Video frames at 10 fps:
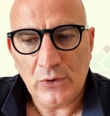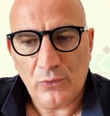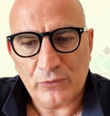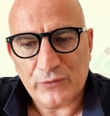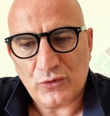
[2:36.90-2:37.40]

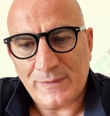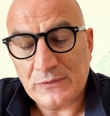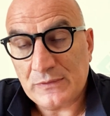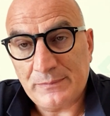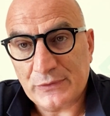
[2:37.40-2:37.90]
Uno
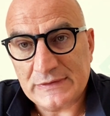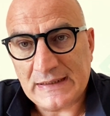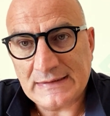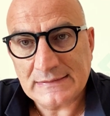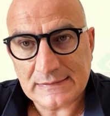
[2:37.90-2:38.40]
strumento
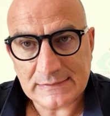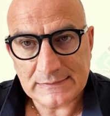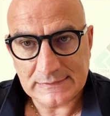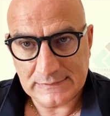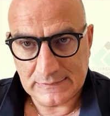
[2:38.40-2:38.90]

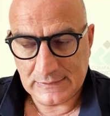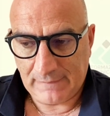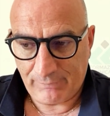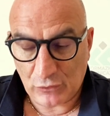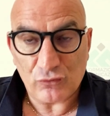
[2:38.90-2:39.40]
importante
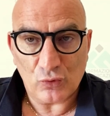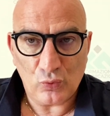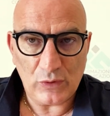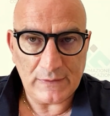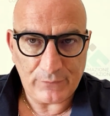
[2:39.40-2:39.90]
verso
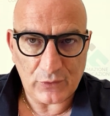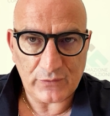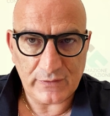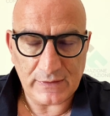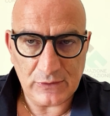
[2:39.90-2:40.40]
cui le
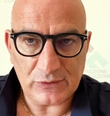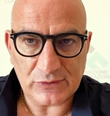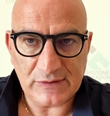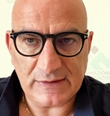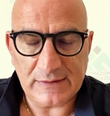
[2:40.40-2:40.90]
forze
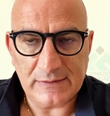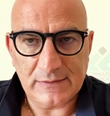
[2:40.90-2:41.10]
dell'ordine